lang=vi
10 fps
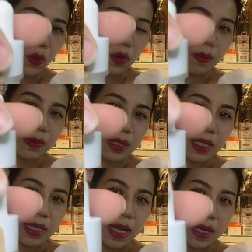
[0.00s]
của công
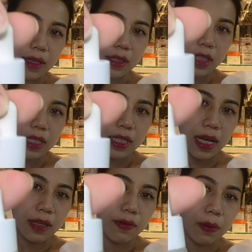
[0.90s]
ty dán ở trên
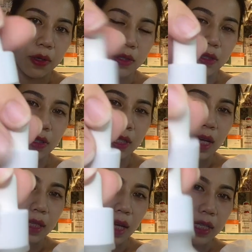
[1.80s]
chai và mọi người có
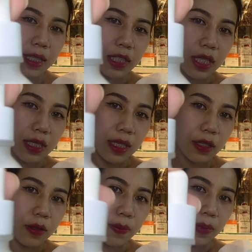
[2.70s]
thể thấy cái chất
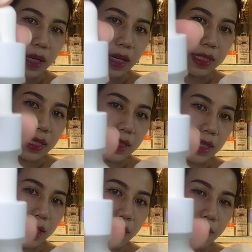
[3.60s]
serum này là cái chất
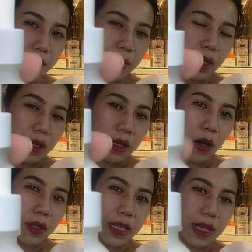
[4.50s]
serum
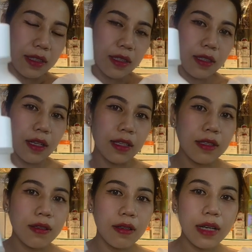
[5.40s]
nó dạng như là
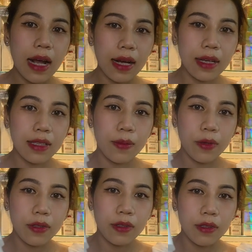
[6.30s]
sữa đặc nha
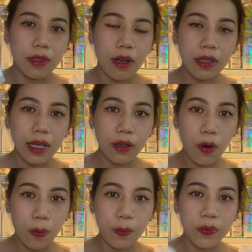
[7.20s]
mọi người nó dạng
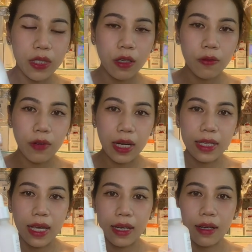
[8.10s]
đục chứ không phải là
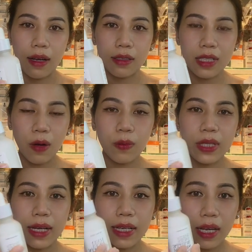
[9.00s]
dạng à, trong
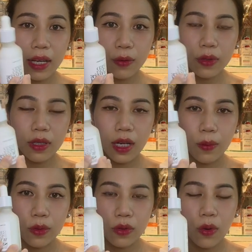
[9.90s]
dạng gel như là
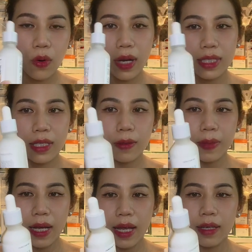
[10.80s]
một số loại serum
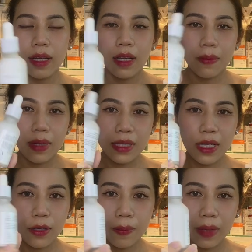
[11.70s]
khác mà
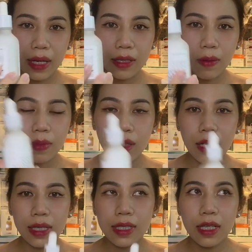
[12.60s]
serum này giống như
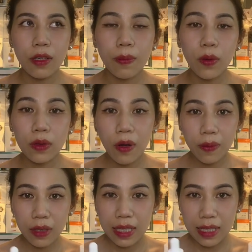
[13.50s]
là cái serum botox
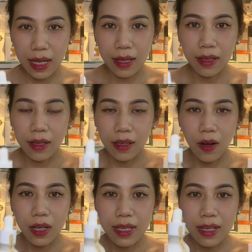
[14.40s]
đó cả nhà
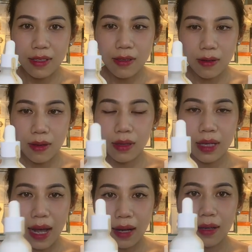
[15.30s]
nó là dạng sữa
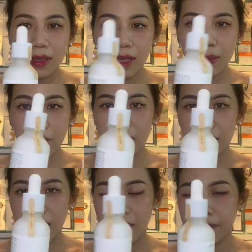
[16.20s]
đặc nha mọi người
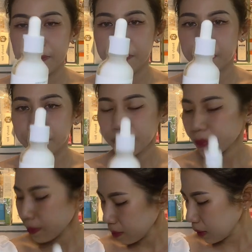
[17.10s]
nha
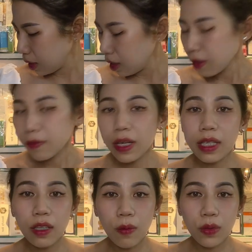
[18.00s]
và
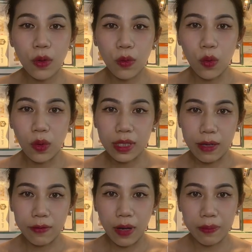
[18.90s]
cái công dụng của
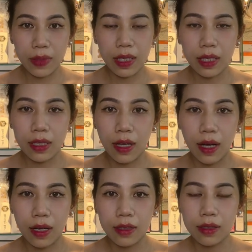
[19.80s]
sản phẩm thì
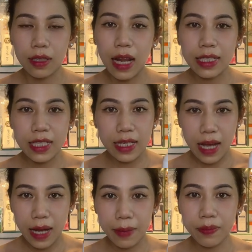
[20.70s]
à, là trị
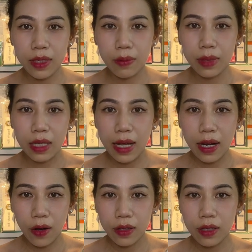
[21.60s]
nám như mình đã
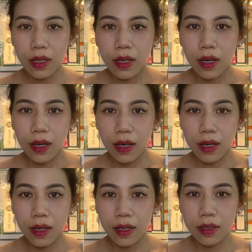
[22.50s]
nói
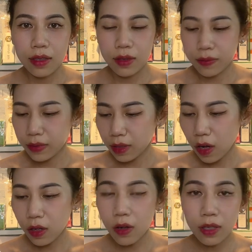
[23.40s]
uh,
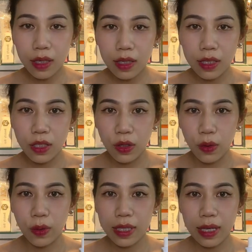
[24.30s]
nó có rất là
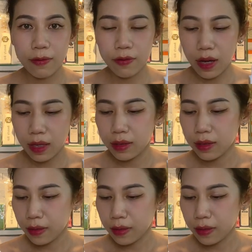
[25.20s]
nhiều cái thành phần